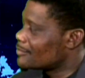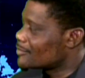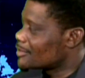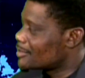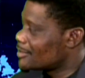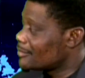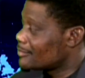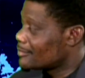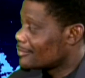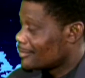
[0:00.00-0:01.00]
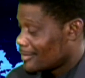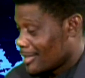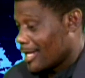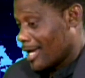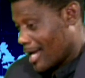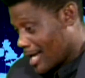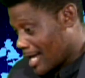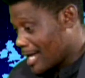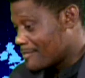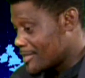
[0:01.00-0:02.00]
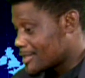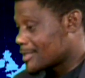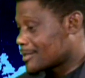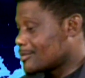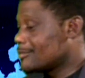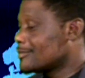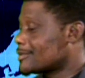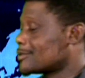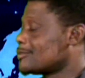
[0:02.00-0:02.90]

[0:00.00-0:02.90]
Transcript: Qui, qui, disait que je n'étais pas ah, ivoirien Ah, mais ce sont, ce